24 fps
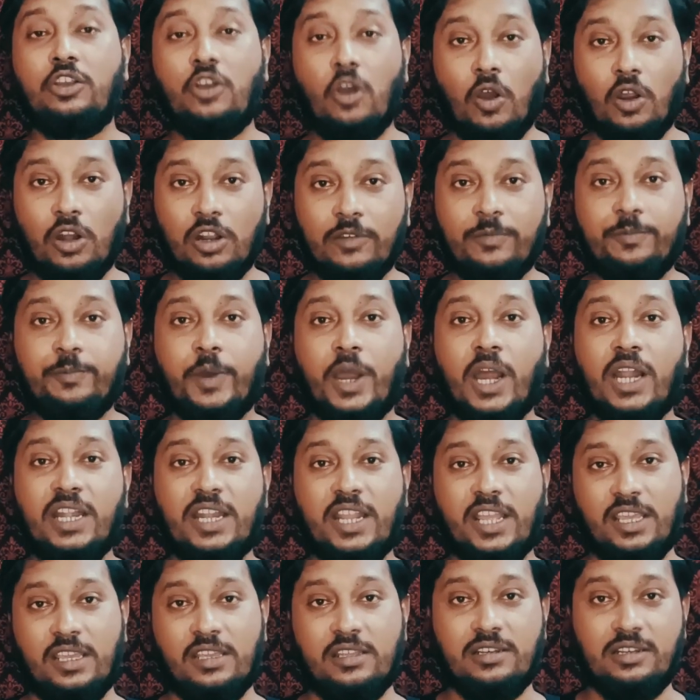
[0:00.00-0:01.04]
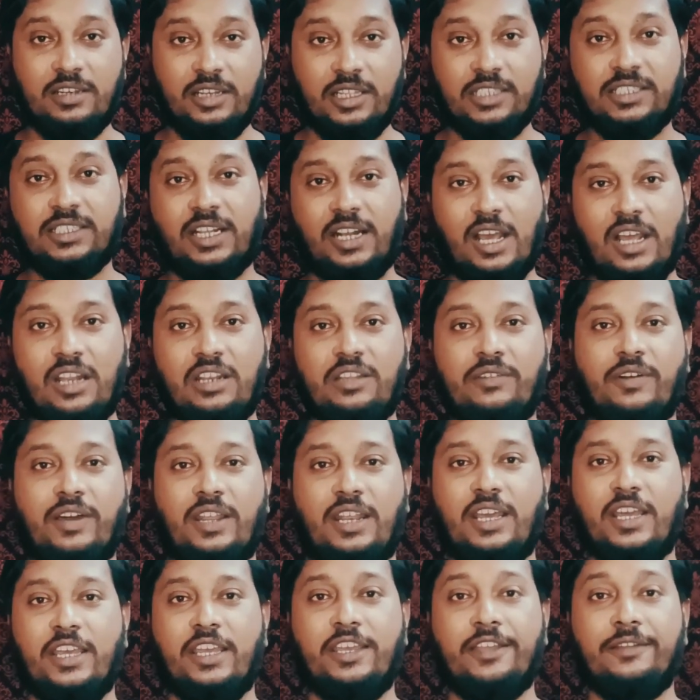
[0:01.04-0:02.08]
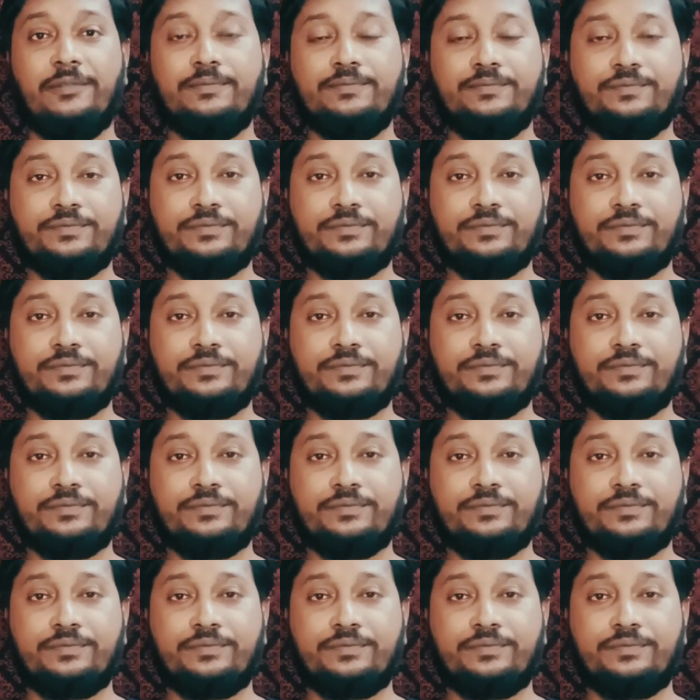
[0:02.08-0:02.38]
गौरव पांडे नज़र आने वाला है